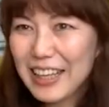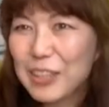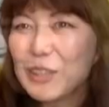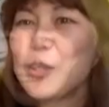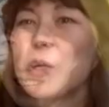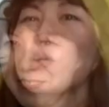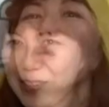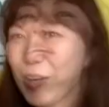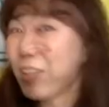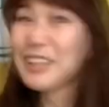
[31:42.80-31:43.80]
はいはい、も
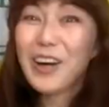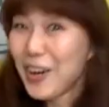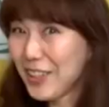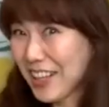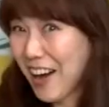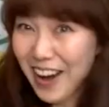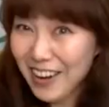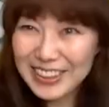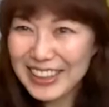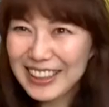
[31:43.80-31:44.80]
うそう
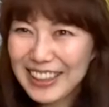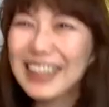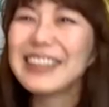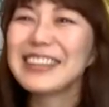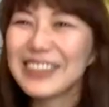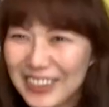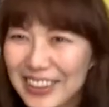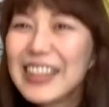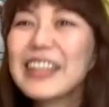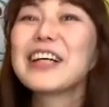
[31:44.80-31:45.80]
よみたいな感じの
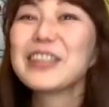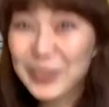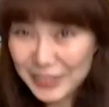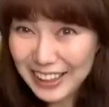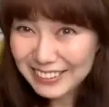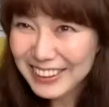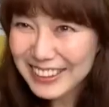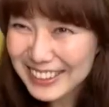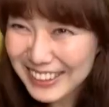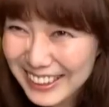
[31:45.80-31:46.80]
役でござい
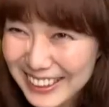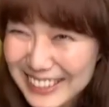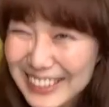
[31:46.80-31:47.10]
まして